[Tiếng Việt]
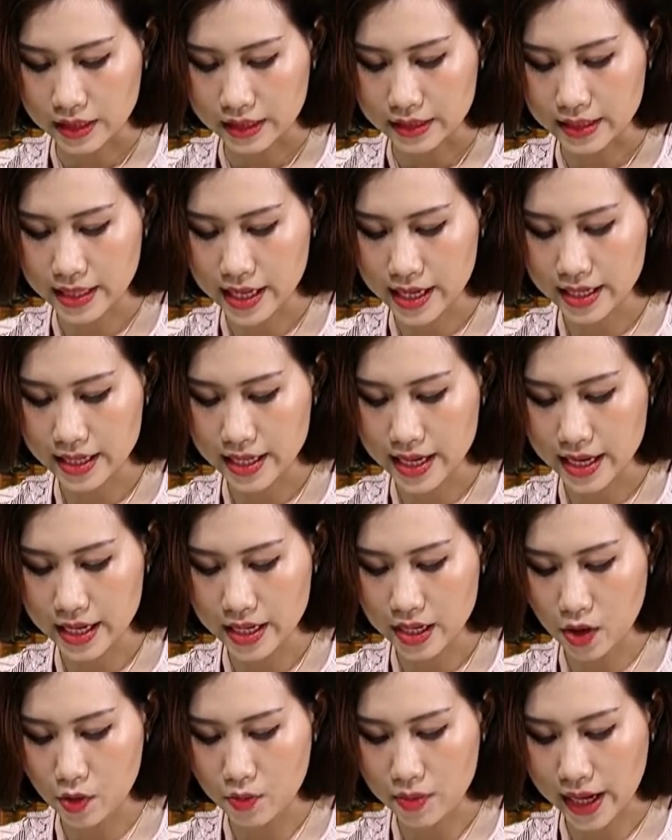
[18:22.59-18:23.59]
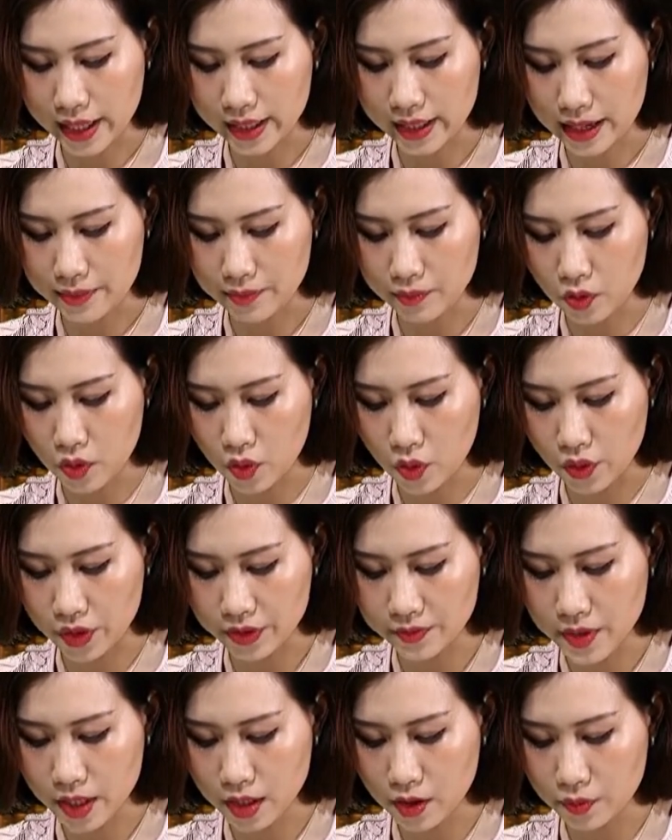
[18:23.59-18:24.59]
Ngày ngày ông lại cầm
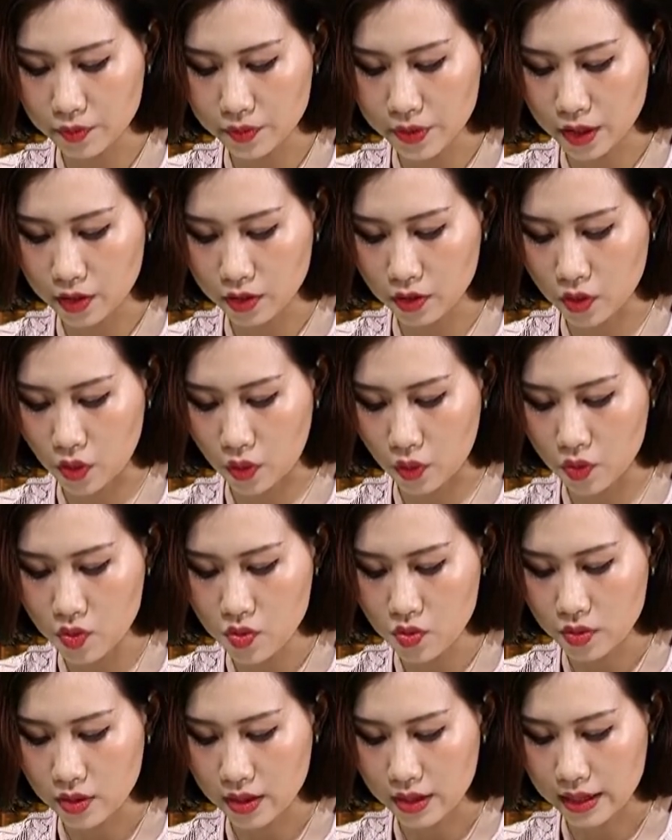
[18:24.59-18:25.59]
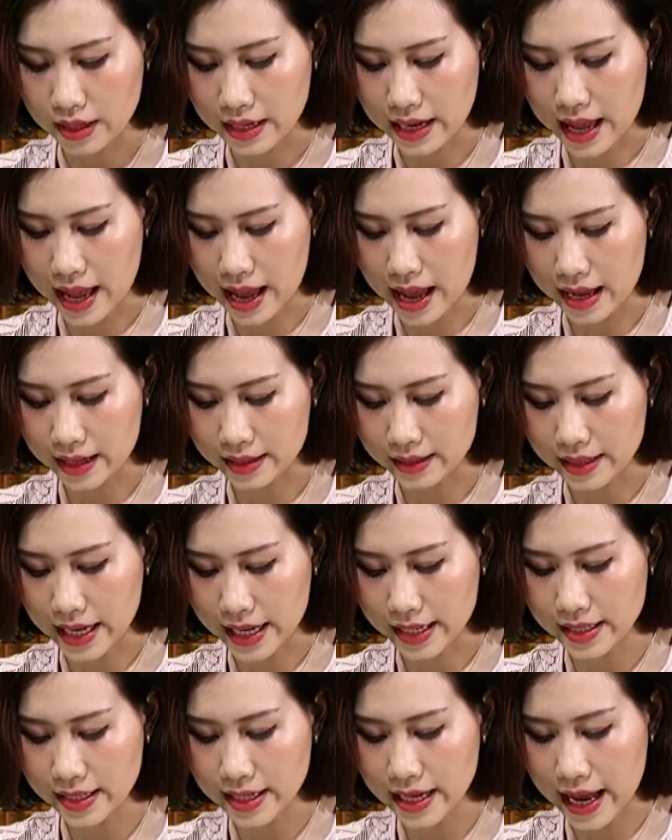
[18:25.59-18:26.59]
cụi với công việc cũ là
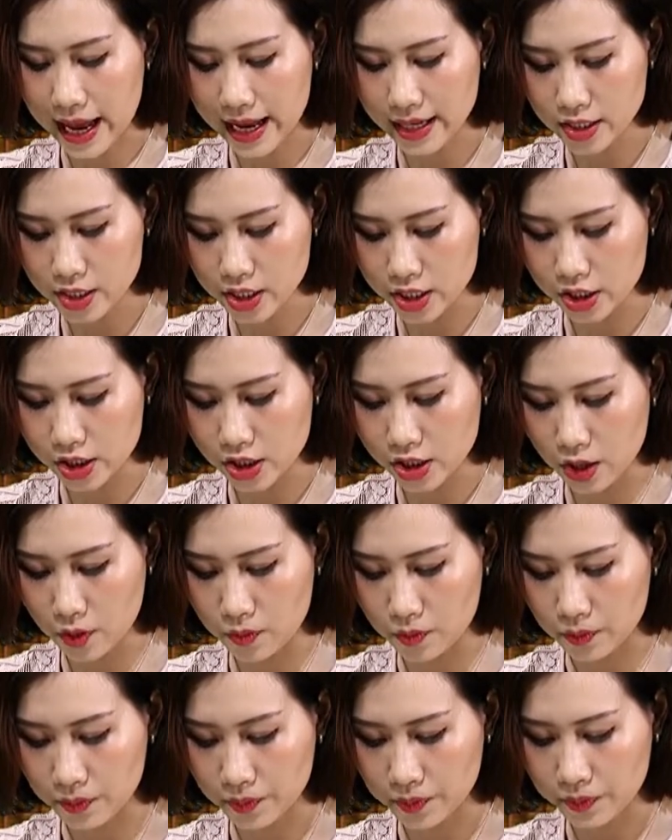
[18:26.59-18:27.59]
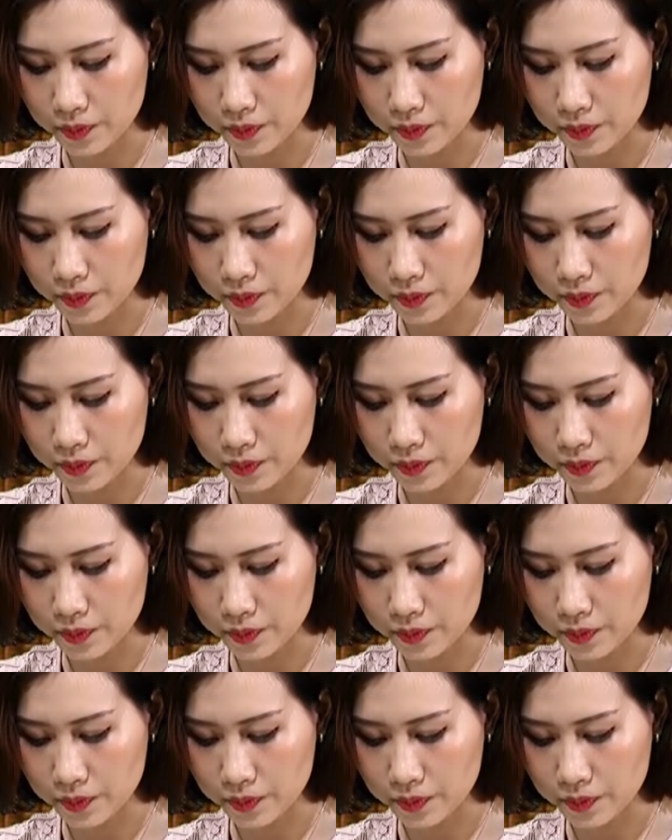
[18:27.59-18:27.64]
đánh cá trên sông.